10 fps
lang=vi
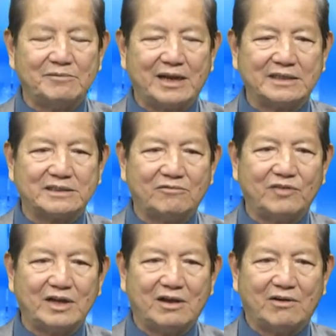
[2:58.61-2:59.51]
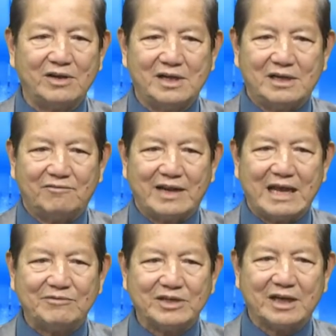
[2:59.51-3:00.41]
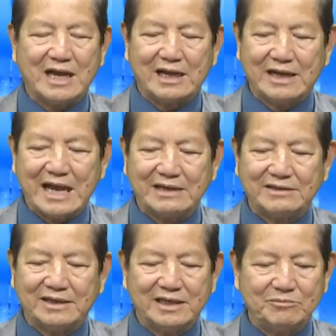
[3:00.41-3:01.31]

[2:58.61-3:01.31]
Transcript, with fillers: ra một làn sóng phẫn nộ và làm cho hàng ngàn người đến